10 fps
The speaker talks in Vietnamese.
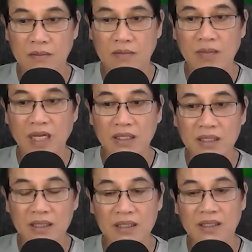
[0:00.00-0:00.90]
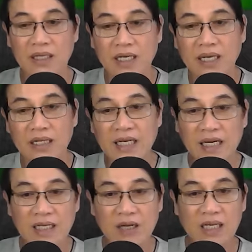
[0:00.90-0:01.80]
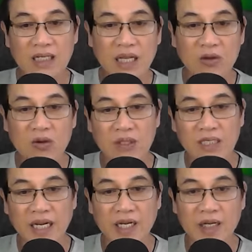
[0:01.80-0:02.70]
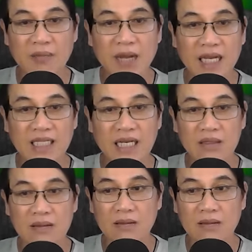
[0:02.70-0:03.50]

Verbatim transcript: Bà Dương đi đến đánh vào cánh tay con trai, bà trách.